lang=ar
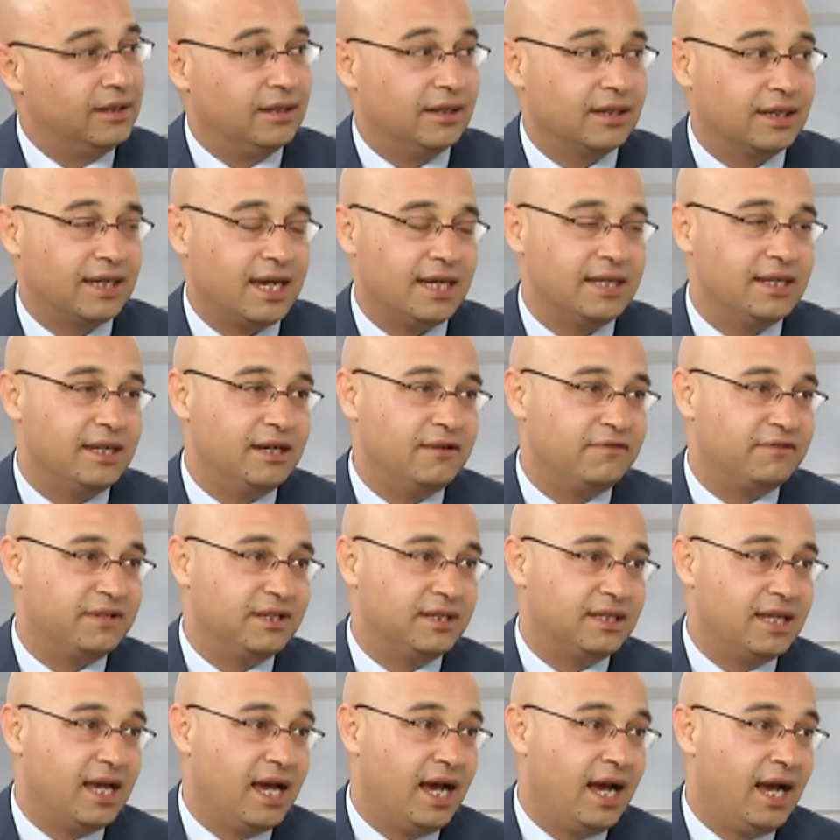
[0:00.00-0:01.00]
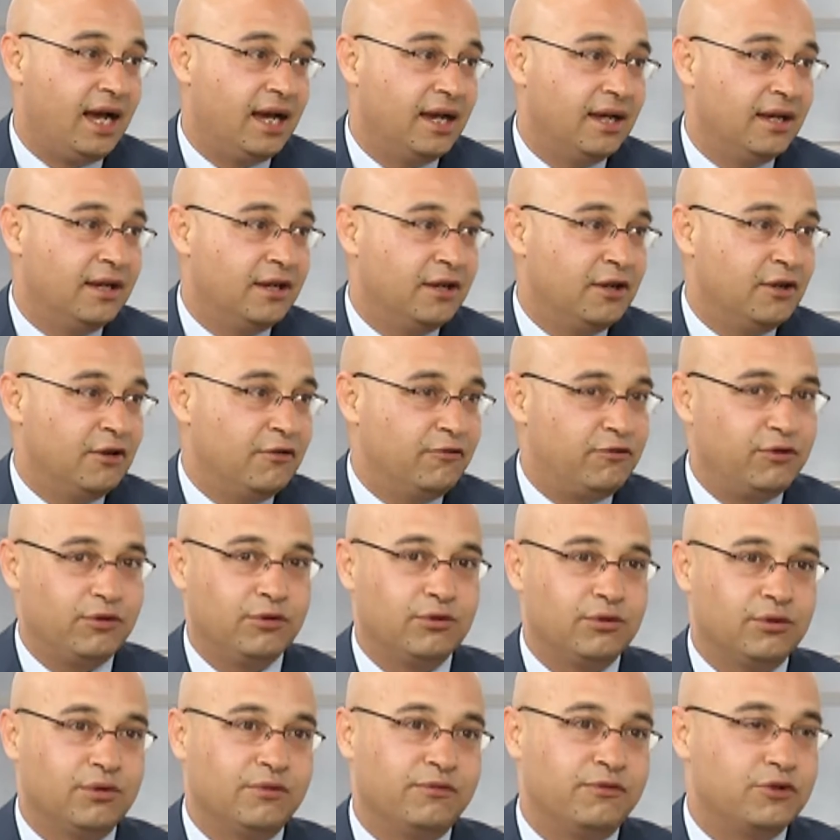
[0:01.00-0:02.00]
كان الافتتاح في
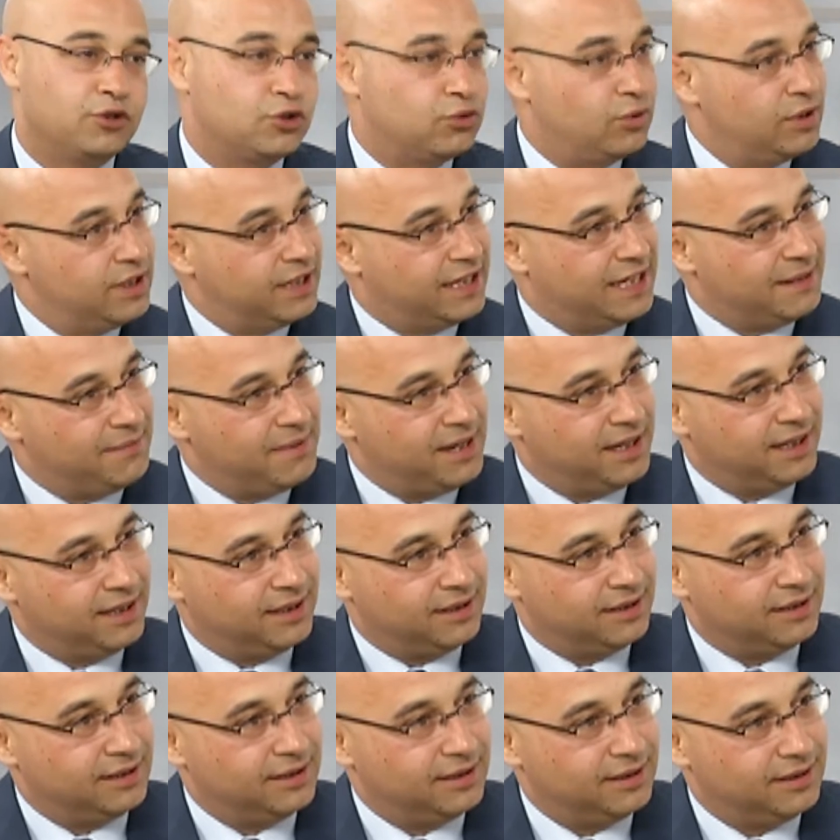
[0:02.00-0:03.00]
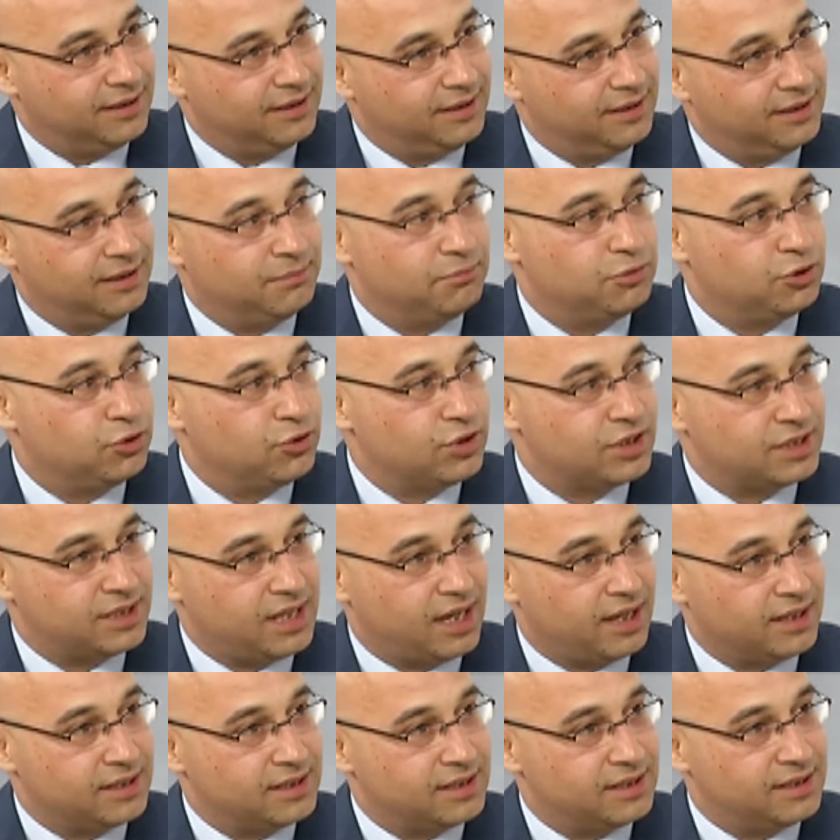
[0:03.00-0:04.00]
ظروف شوي كمان آه، آه، بجوز
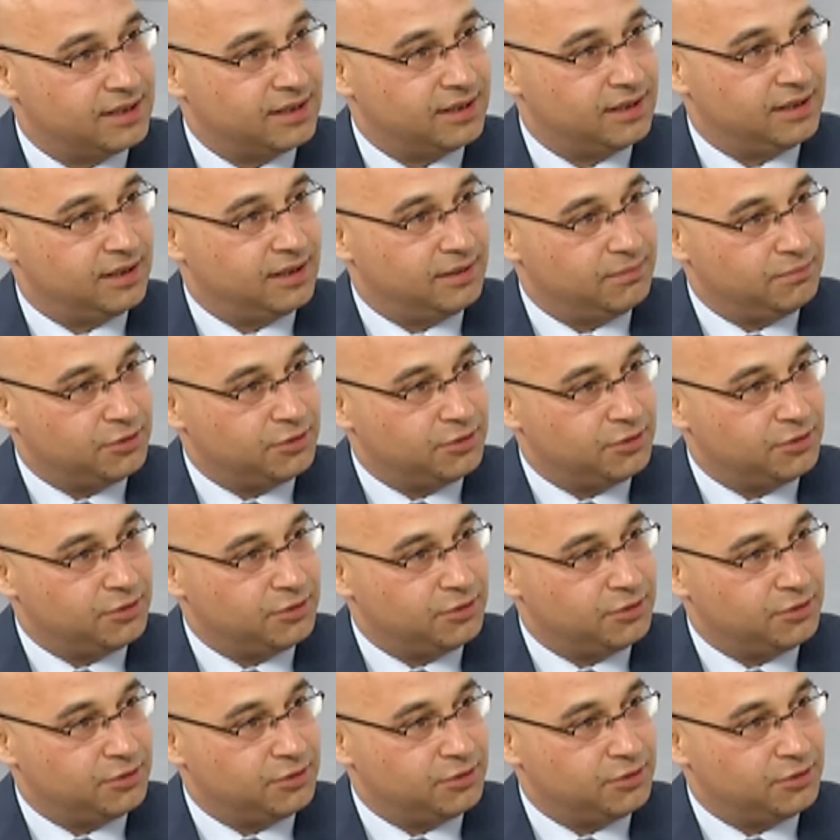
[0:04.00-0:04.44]
طقس آه،